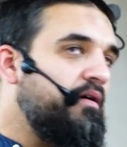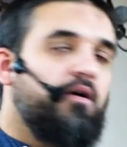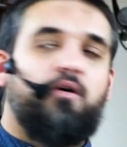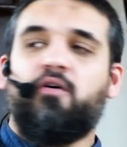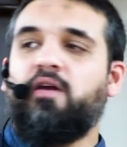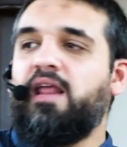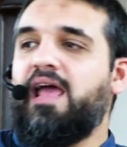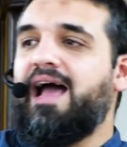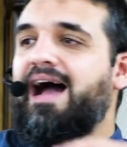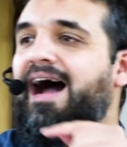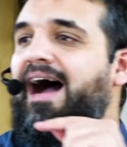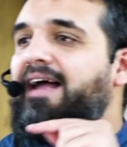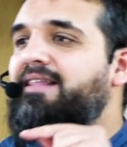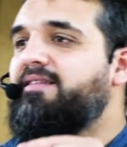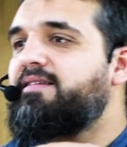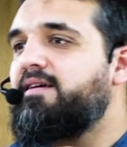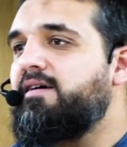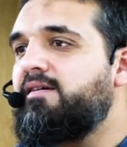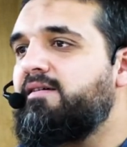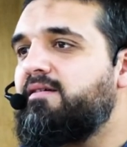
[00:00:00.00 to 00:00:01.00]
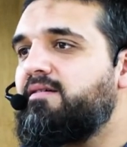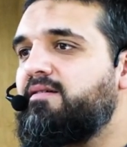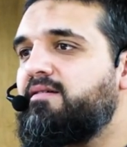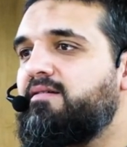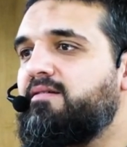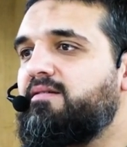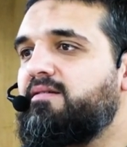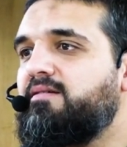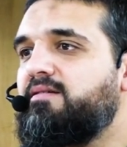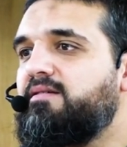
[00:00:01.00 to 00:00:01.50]
und er hatte
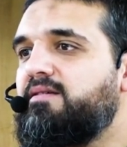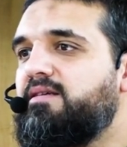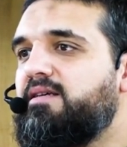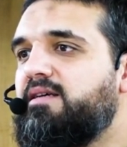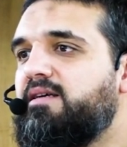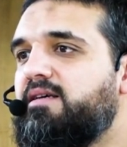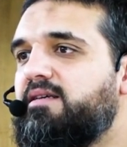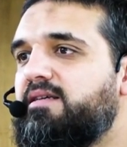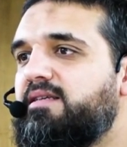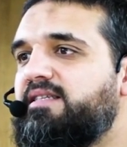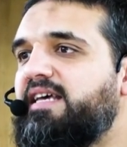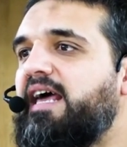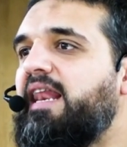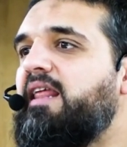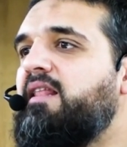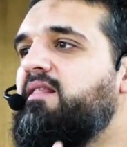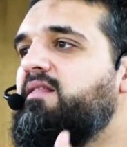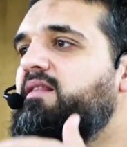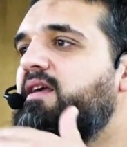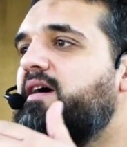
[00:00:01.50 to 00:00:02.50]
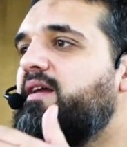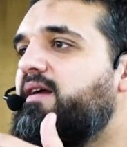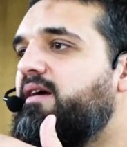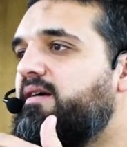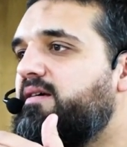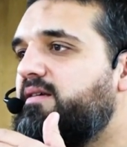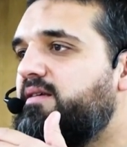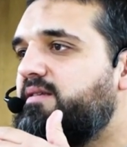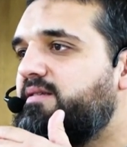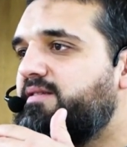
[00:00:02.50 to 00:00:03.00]
seinen
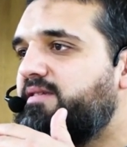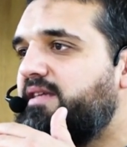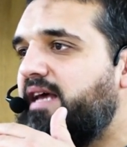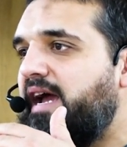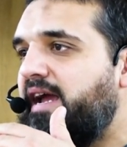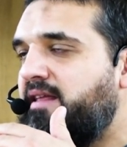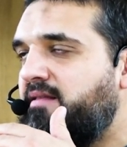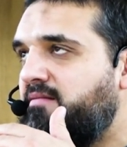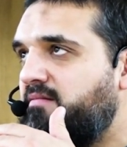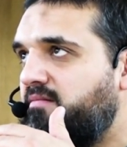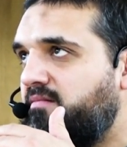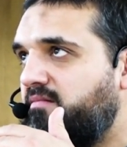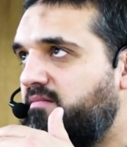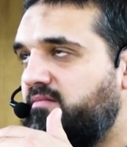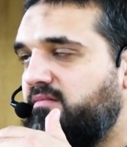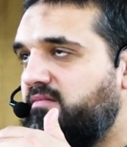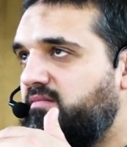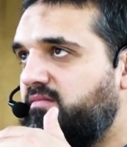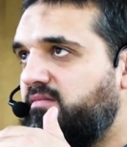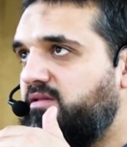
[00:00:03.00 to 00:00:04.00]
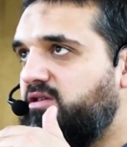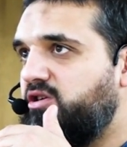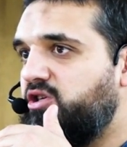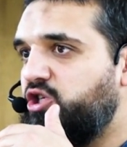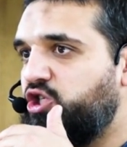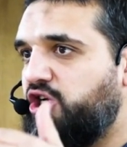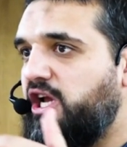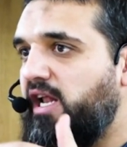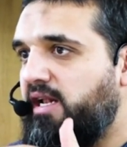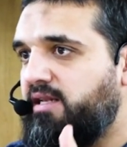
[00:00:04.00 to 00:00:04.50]
Dir, sein
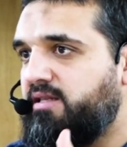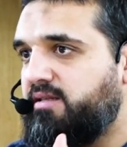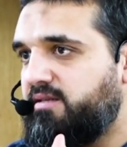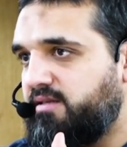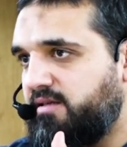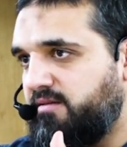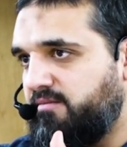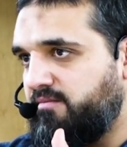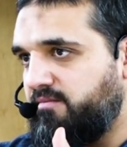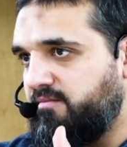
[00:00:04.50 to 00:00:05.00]
Schild,